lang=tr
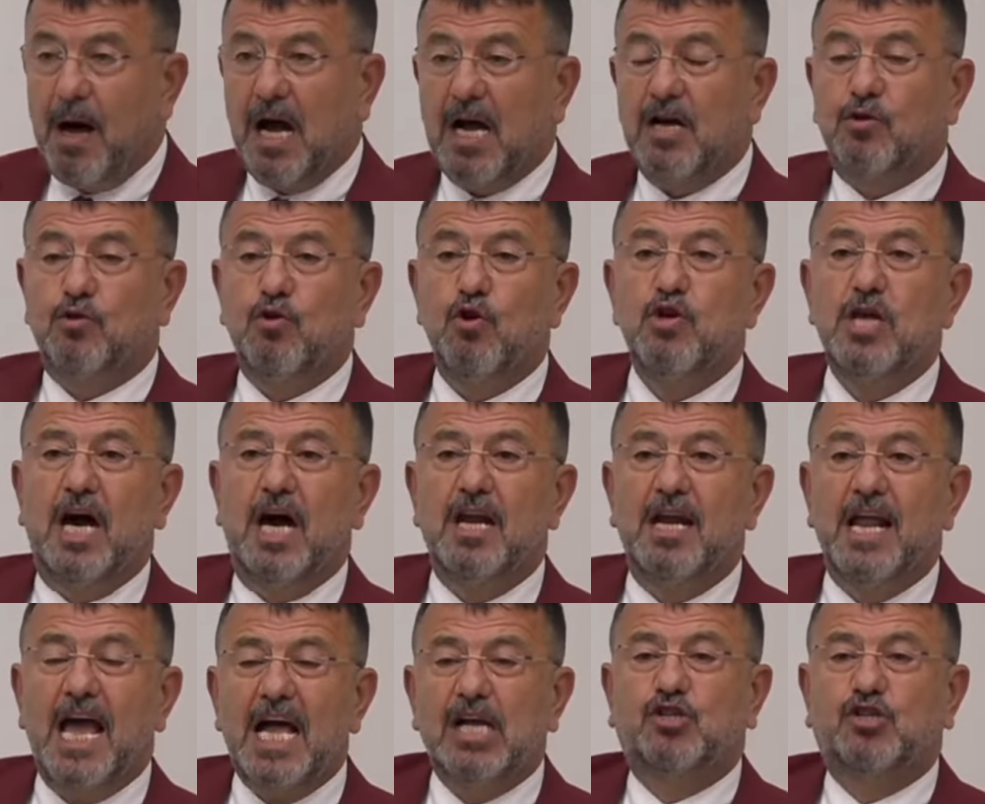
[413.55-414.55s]
Bakın
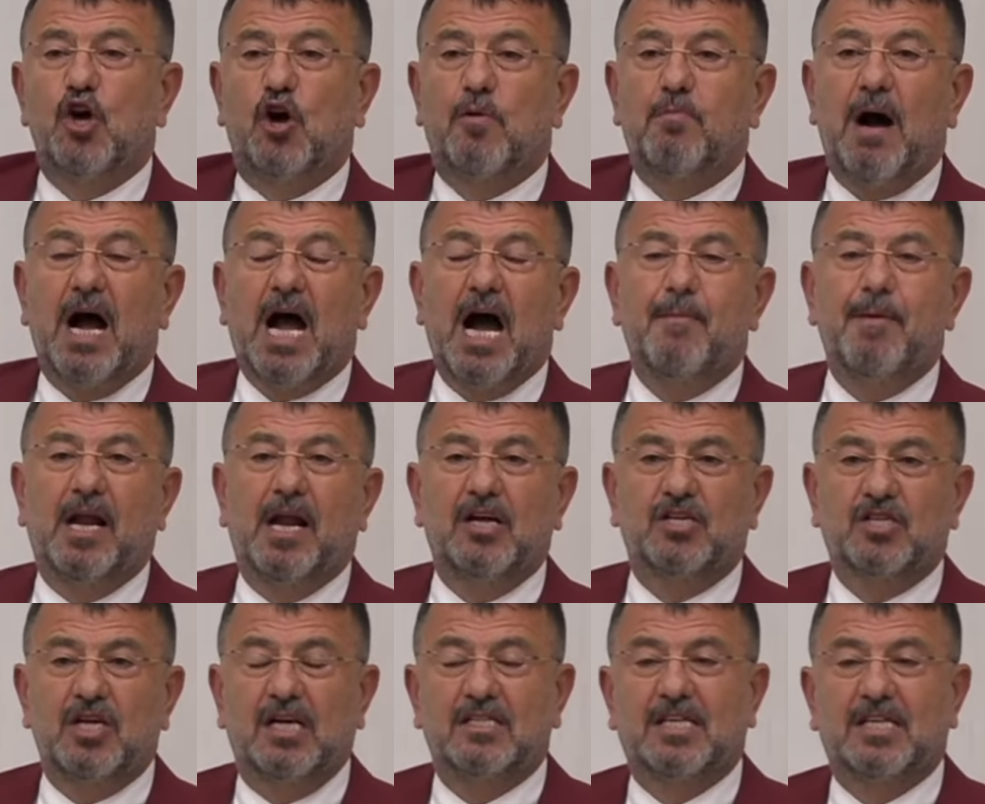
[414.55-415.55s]
dünyanın en çok makam
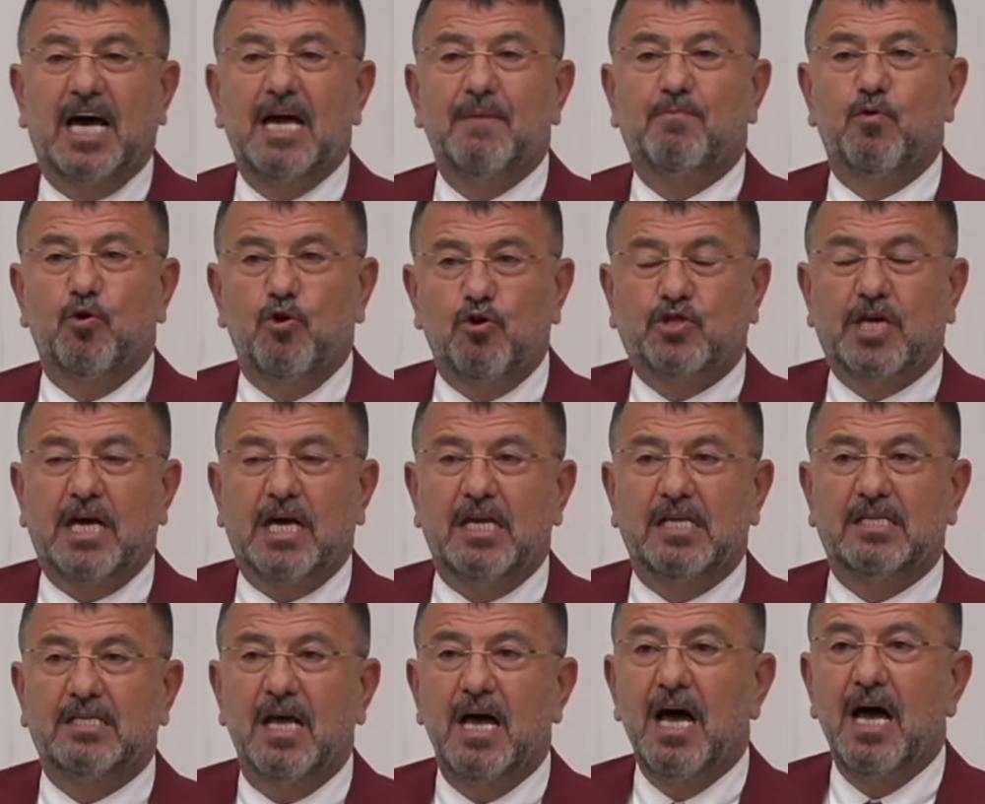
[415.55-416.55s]
aracına sahip
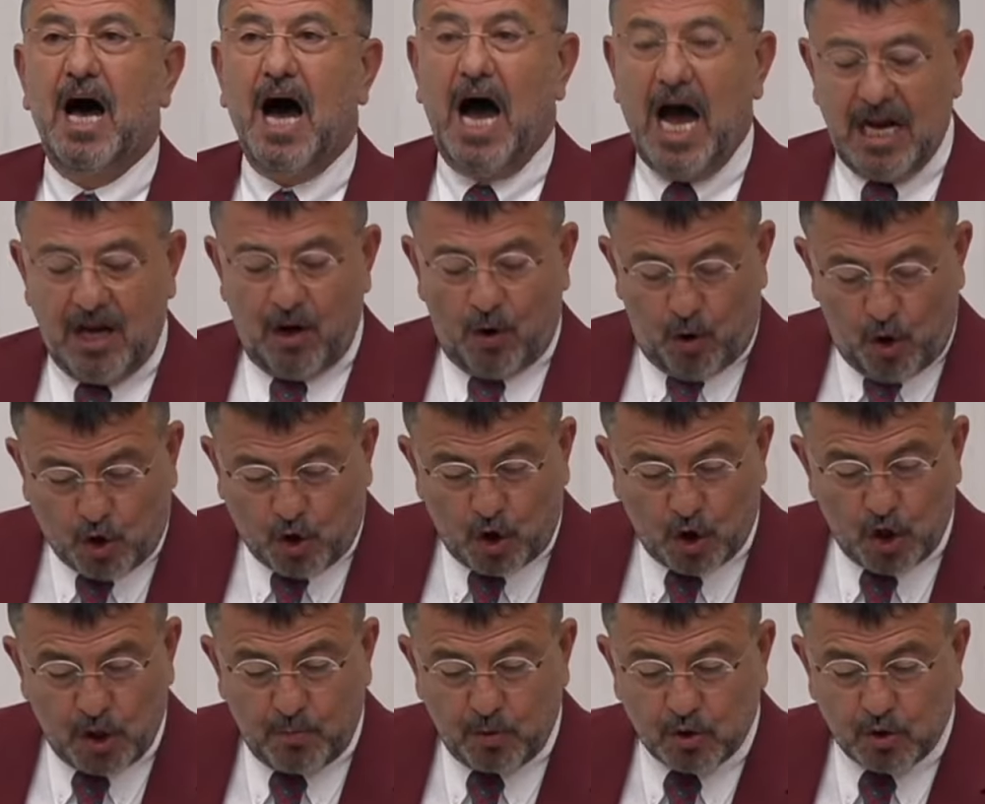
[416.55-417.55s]
ülkeyiz. Hala o
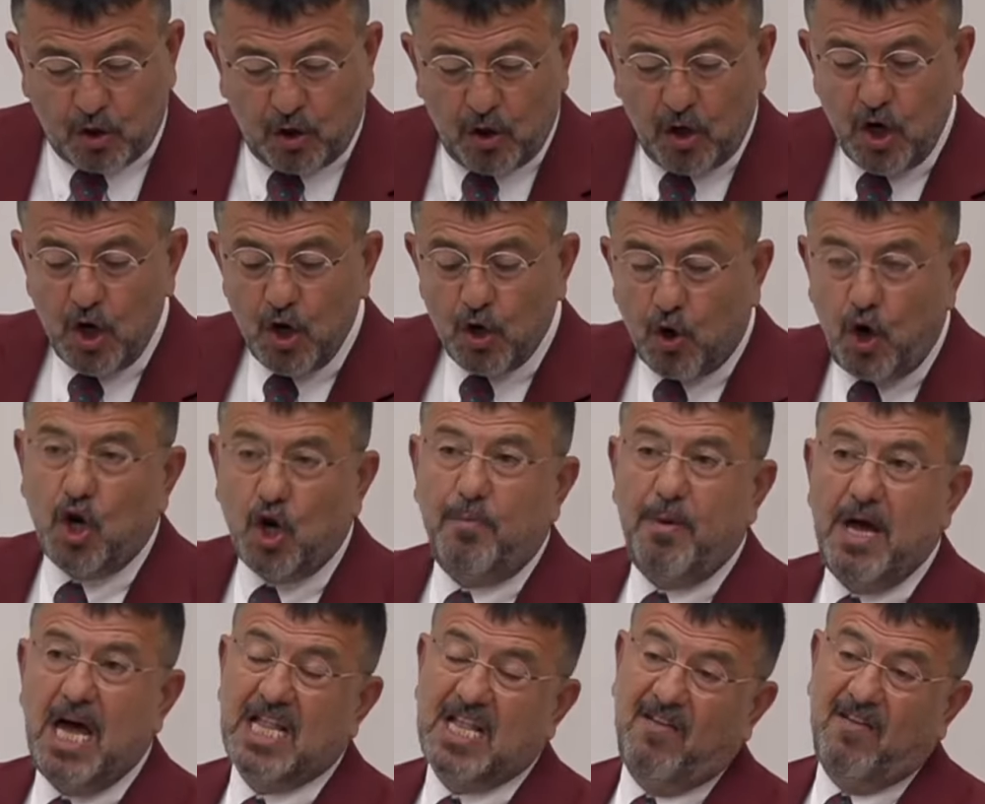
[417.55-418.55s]
konumuzu
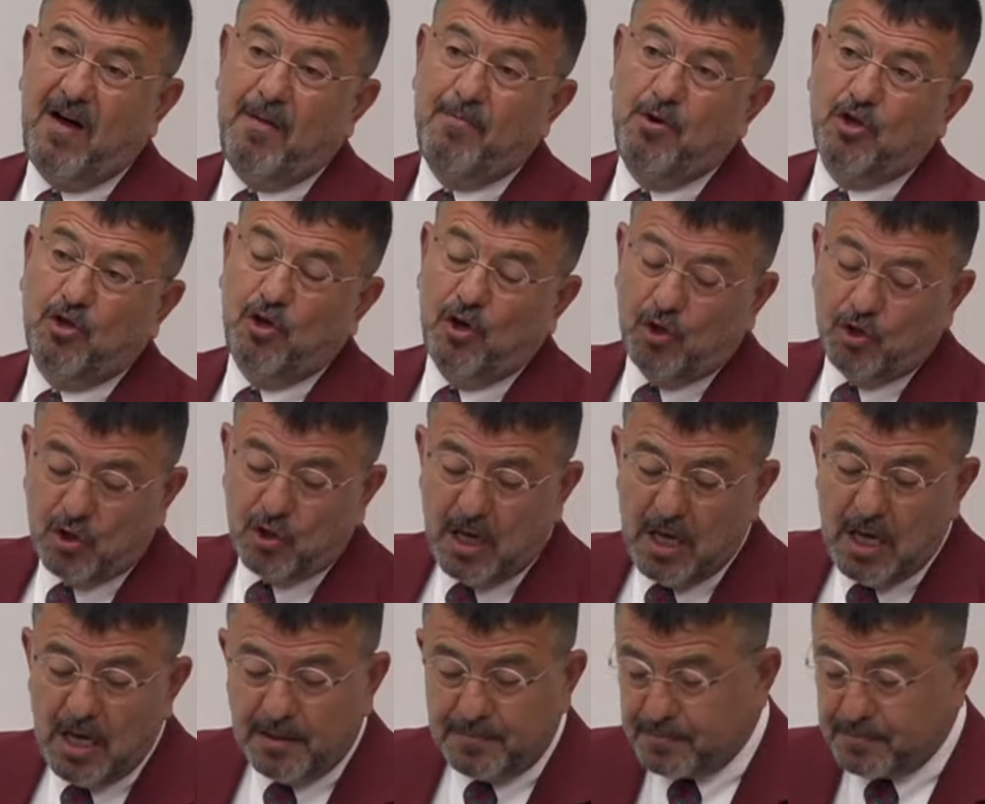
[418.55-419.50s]
korumaya devam ediyoruz.